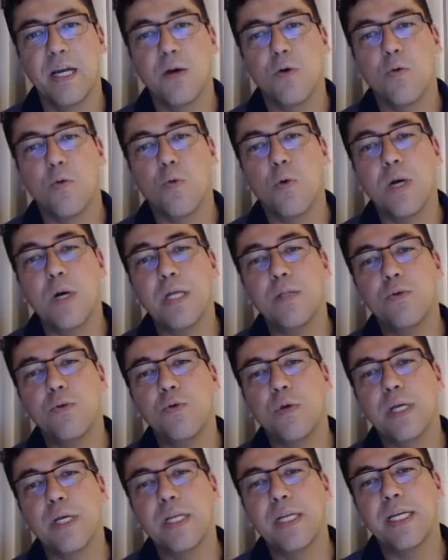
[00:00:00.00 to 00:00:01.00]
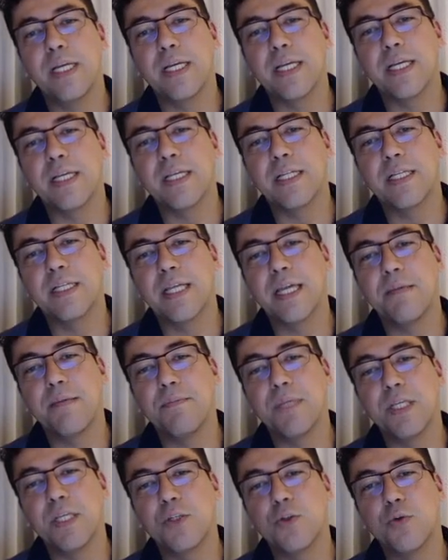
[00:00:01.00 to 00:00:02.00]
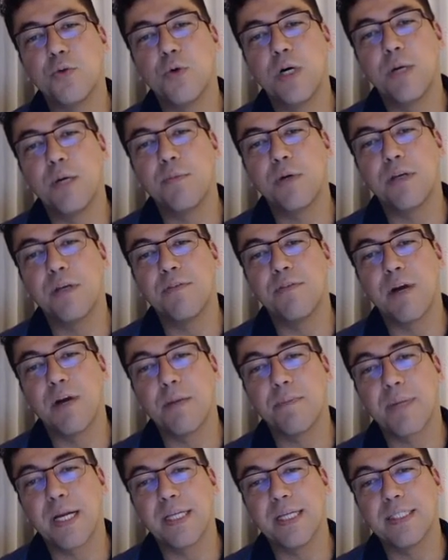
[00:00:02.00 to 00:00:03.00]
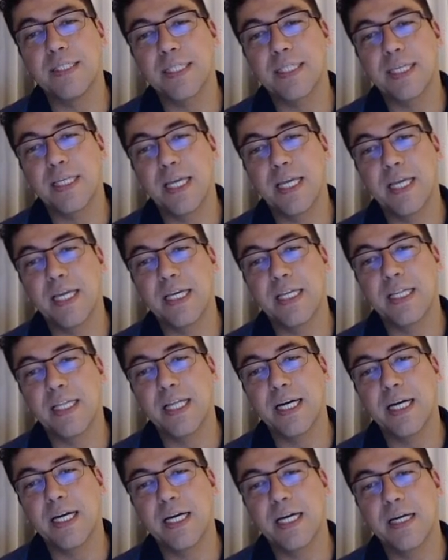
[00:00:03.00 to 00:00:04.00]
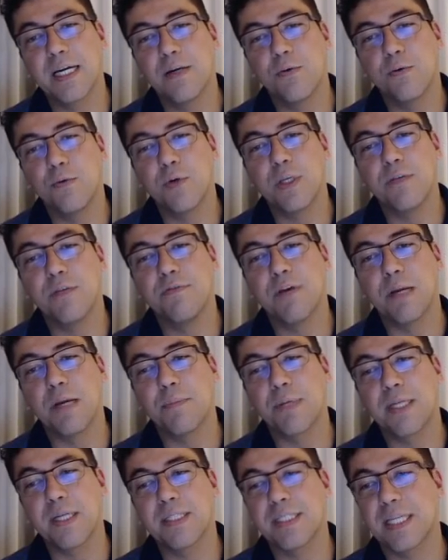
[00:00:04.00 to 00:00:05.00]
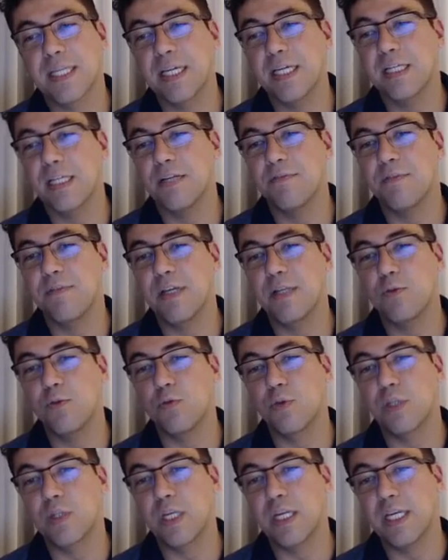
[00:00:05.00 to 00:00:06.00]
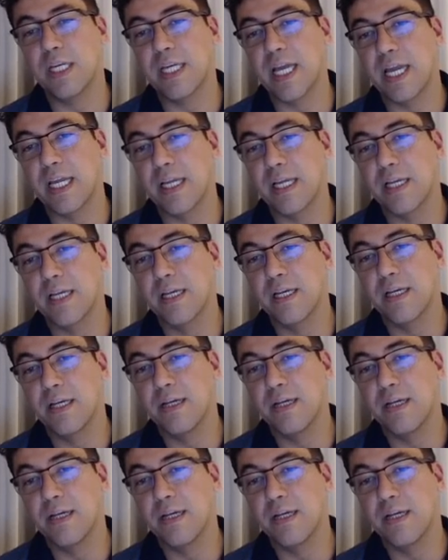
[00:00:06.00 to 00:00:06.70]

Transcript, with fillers: Quando ele emite o ramo que vai para a esquerda, o que vai para a esquerda vem nutrir quem?